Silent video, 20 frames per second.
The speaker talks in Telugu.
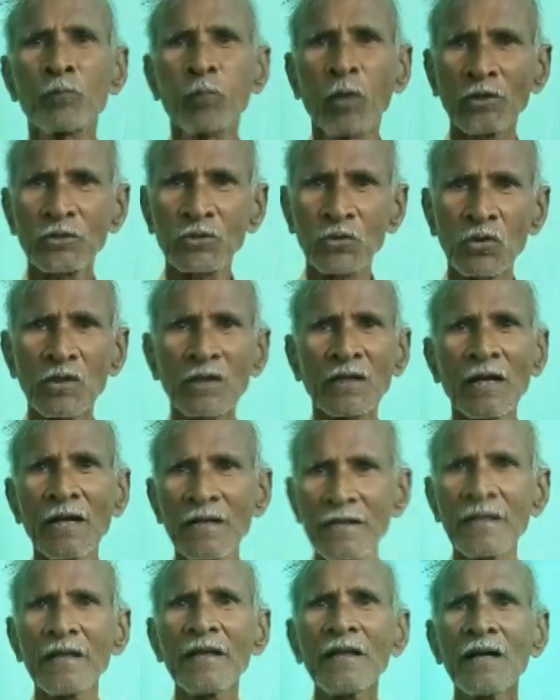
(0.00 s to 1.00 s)
పట్టుకొని
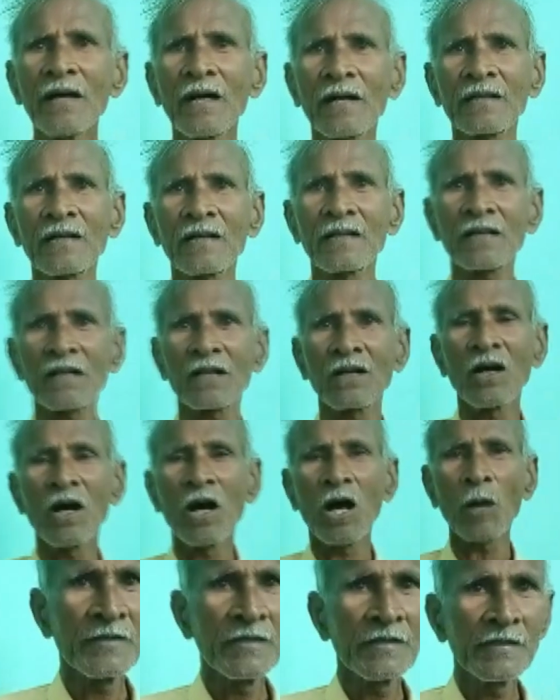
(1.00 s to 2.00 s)
రండి అని అంటారు
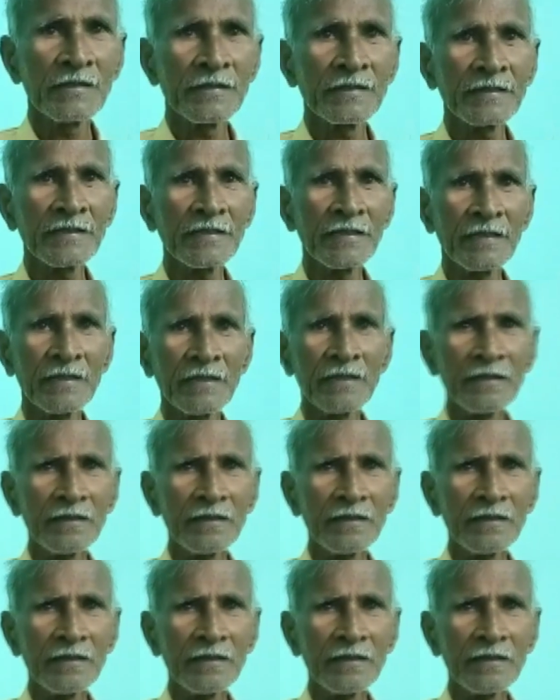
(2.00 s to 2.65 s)
ఇది